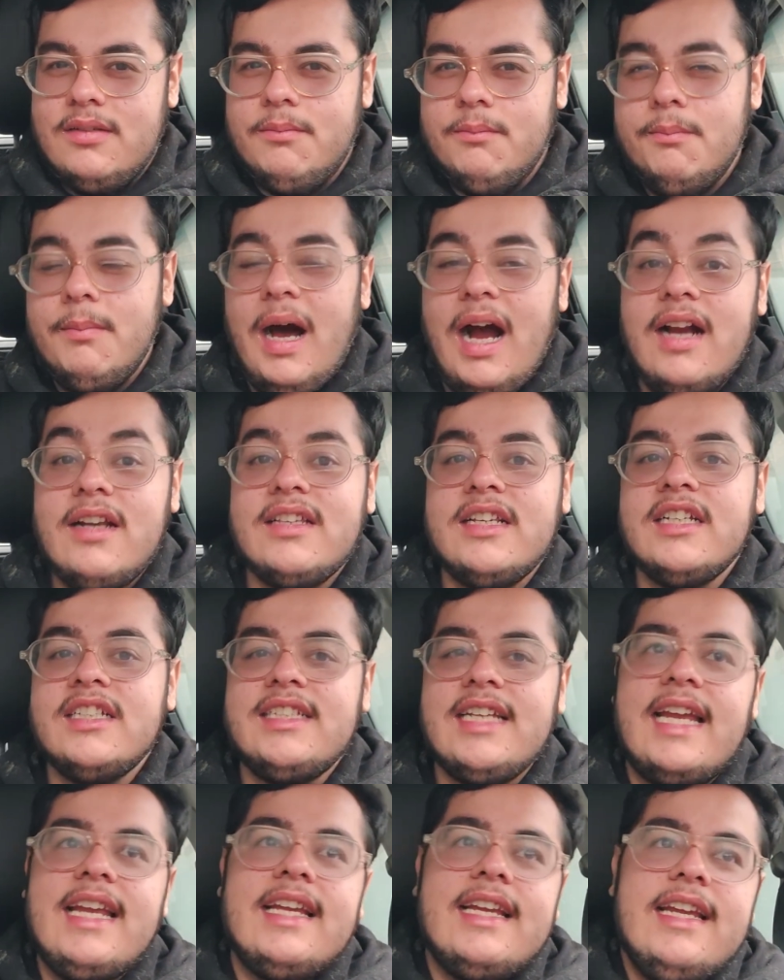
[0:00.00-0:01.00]
मार्क तक
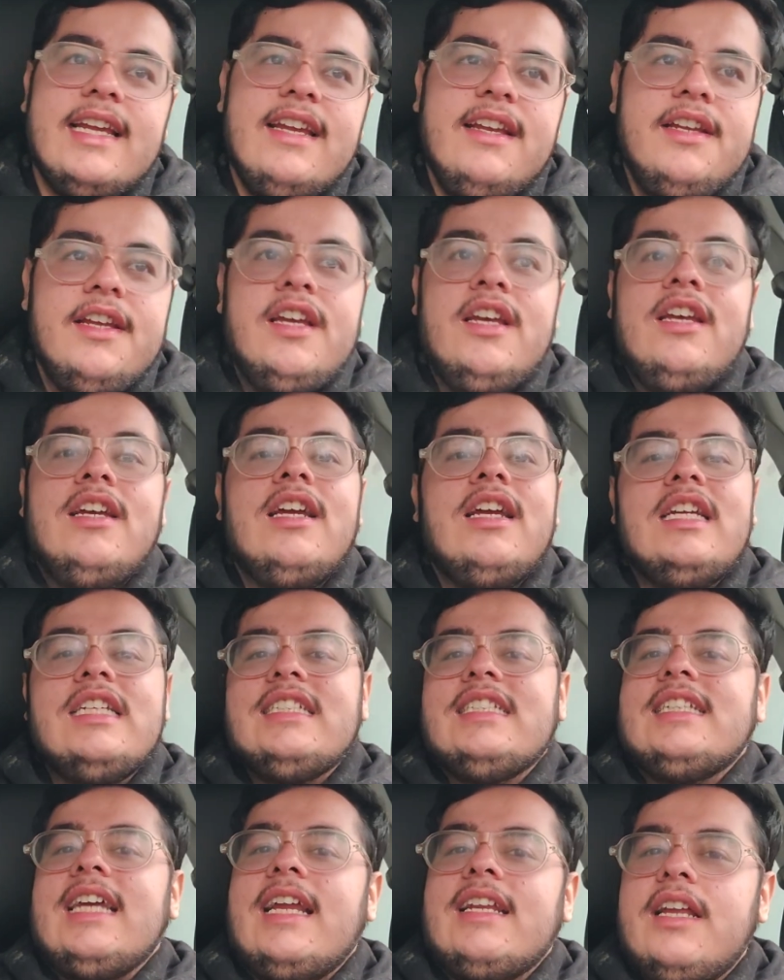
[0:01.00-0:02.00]
जाएंगे
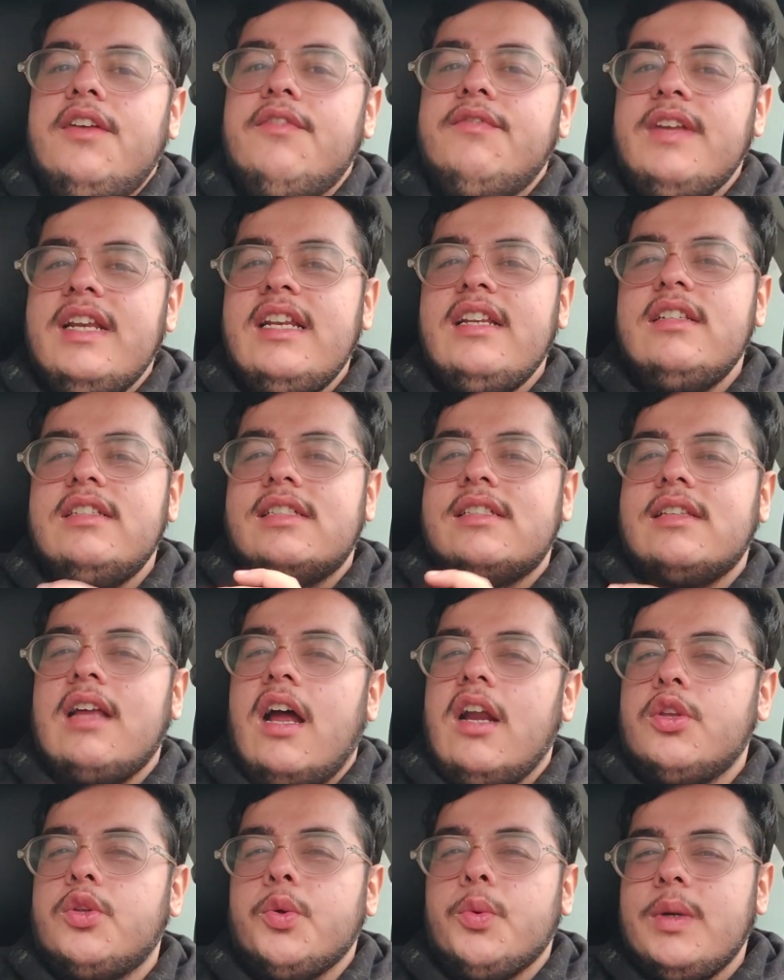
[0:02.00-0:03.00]
चैनल विल
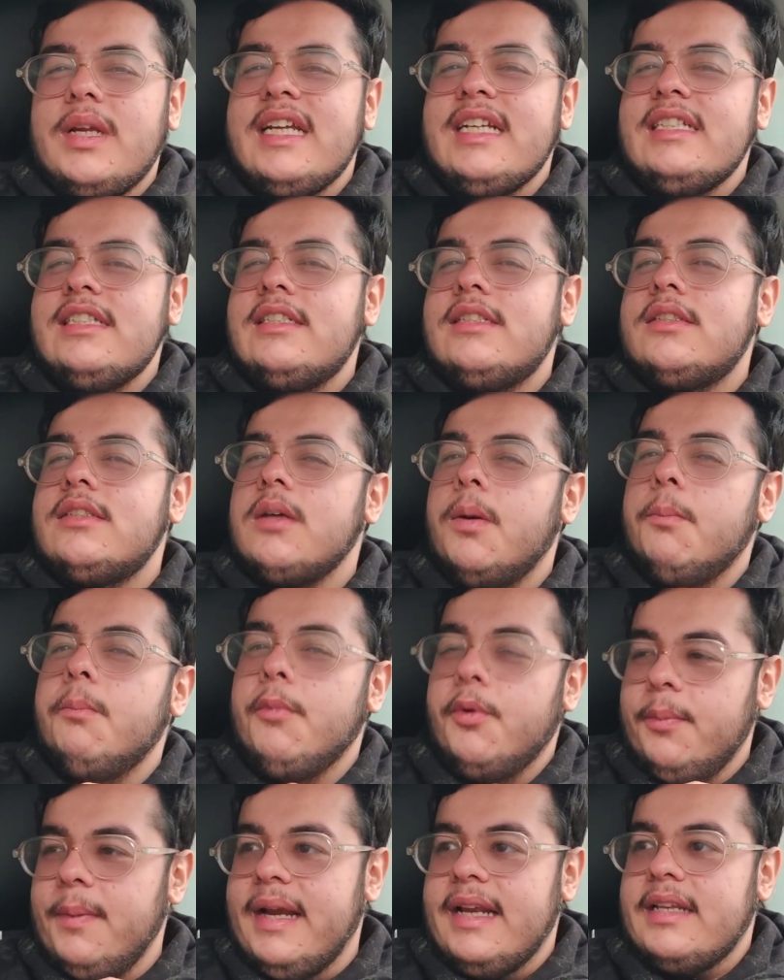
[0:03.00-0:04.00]
स्टार्ट टू गेन सम
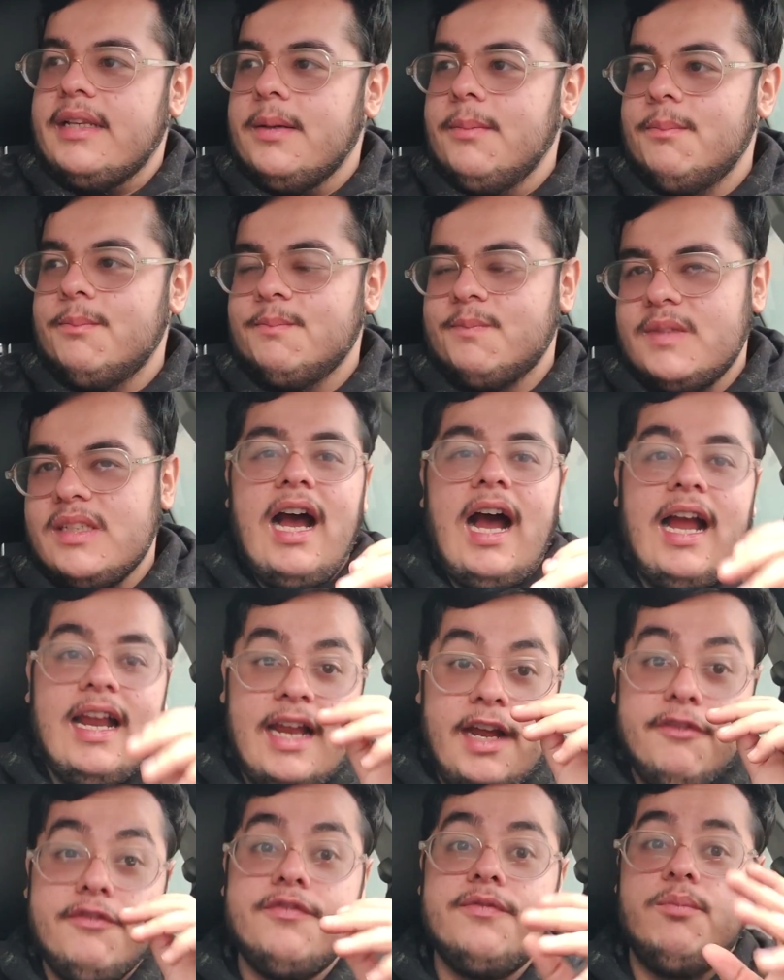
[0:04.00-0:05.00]
मोमेंटम आई
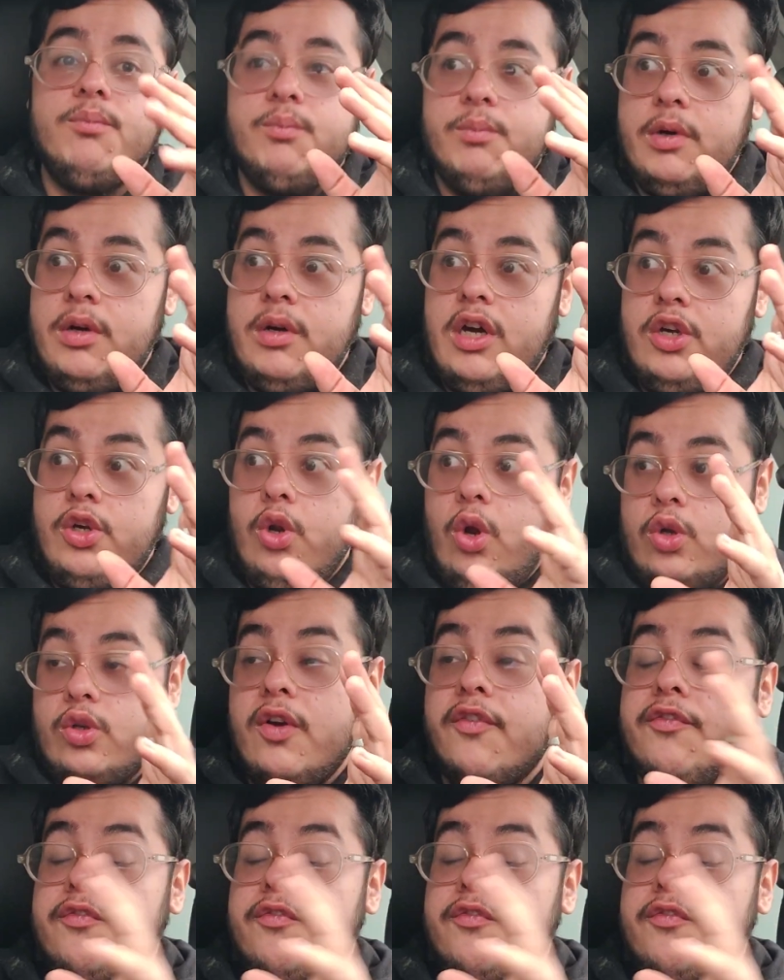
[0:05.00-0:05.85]
हैव अ लॉट ऑफ